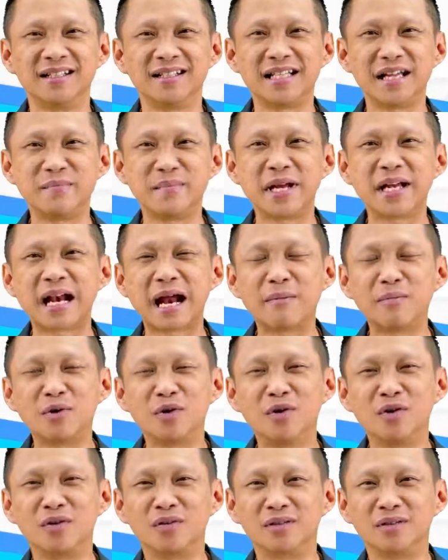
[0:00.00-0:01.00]
เสร็จไหมครับ
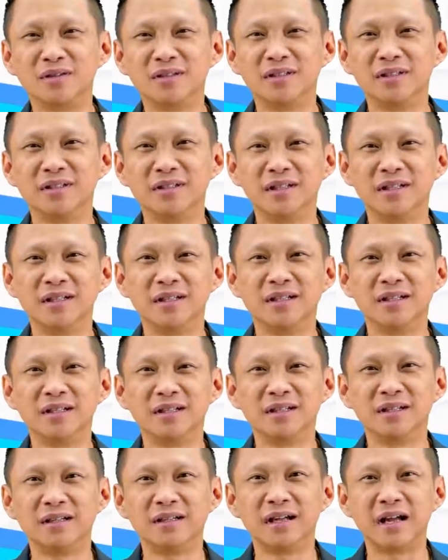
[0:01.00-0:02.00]
ลูก
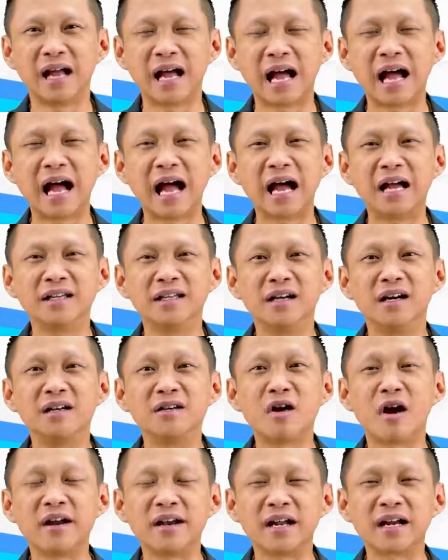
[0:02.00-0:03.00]
อ่า เยอะ
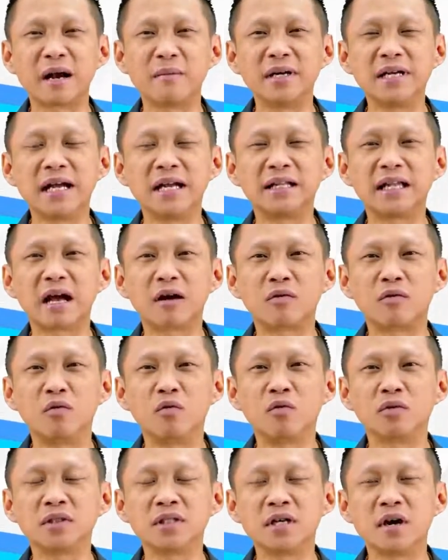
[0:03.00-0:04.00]
หน่อยนะครับนักเรียนแต่ค
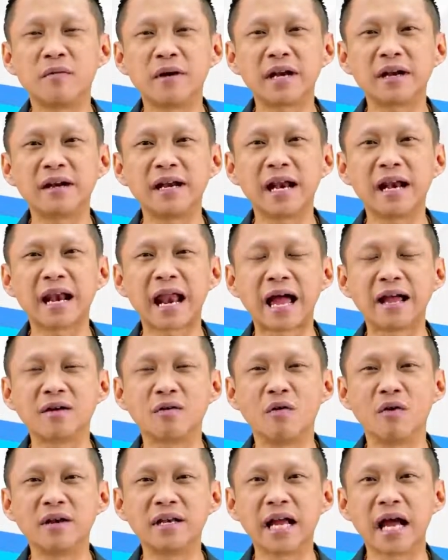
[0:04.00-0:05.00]
รูเชื่อว่านักเรียนหลาย
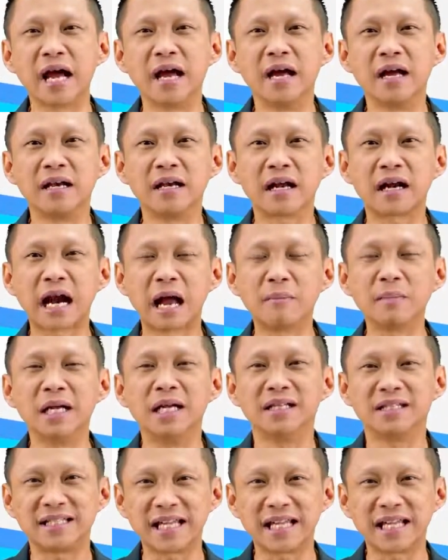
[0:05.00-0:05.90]
คนเนี่ยนะครับ